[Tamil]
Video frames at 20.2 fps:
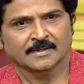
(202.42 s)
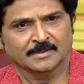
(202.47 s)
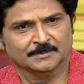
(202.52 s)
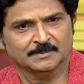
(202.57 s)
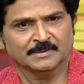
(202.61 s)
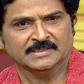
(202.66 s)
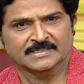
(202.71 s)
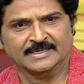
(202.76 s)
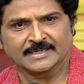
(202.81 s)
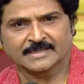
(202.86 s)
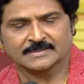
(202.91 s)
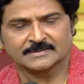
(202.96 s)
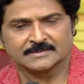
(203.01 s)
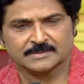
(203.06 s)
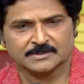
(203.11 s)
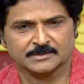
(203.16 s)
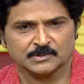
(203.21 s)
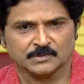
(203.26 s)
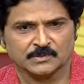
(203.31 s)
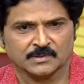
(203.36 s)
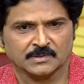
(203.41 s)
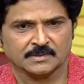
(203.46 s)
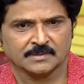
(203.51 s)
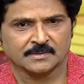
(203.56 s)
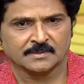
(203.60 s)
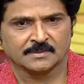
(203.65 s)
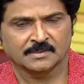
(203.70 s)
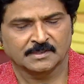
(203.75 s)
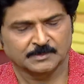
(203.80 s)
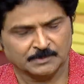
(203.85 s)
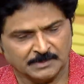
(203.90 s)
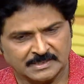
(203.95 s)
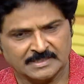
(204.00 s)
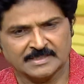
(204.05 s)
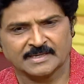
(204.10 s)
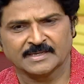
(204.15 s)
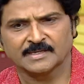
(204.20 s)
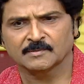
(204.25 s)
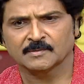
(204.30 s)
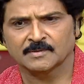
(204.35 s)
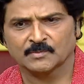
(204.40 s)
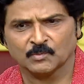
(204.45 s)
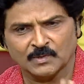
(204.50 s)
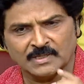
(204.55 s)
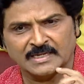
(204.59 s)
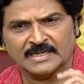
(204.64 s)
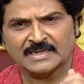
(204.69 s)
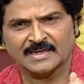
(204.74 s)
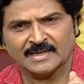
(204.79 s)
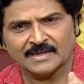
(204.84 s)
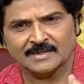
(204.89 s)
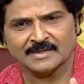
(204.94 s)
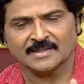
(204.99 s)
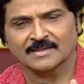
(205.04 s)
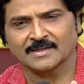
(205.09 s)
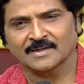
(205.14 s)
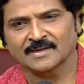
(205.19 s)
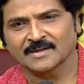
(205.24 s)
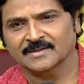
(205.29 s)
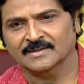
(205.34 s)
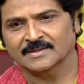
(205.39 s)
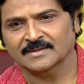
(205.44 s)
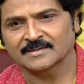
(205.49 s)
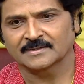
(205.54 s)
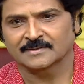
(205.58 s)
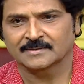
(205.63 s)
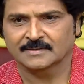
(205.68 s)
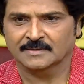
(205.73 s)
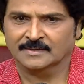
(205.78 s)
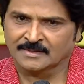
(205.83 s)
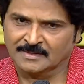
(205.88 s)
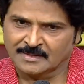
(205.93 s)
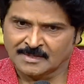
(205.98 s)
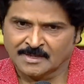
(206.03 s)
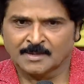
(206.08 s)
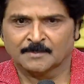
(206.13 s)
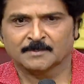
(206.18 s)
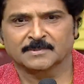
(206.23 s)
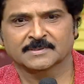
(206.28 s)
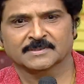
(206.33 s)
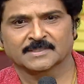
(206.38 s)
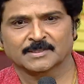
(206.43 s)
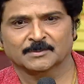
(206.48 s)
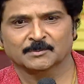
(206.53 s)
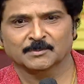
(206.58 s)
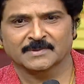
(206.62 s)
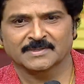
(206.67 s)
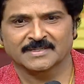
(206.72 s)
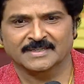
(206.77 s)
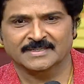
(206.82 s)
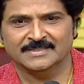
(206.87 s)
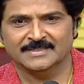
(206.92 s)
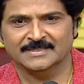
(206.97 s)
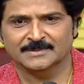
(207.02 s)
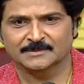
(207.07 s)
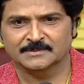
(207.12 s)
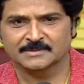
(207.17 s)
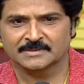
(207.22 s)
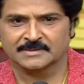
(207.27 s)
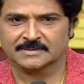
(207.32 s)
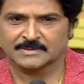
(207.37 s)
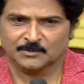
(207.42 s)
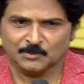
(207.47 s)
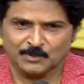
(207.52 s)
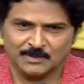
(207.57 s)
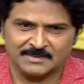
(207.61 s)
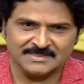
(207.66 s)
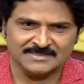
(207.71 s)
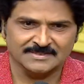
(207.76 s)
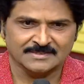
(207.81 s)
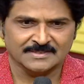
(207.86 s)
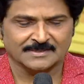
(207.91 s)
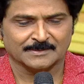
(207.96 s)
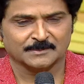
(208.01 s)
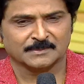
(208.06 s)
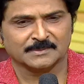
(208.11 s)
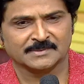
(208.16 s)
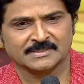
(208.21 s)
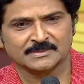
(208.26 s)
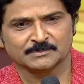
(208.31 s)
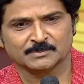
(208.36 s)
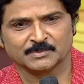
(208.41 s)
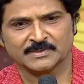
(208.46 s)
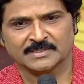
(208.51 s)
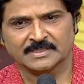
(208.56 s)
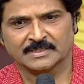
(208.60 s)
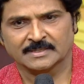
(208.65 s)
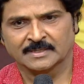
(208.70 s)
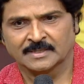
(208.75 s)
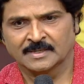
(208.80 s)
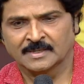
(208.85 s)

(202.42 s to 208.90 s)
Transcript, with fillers: அப்படின்னு கேஆர் சார் சொன்னாங்க நீ பாட்டு தைரியம் உனக்கு ஏன் கதையெல்லாம் கேட்குறது பேசாமல் போய் நடி அப்படின்னாங்க ஓகே சார் அப்படின்ட்டு போயிட்டேன்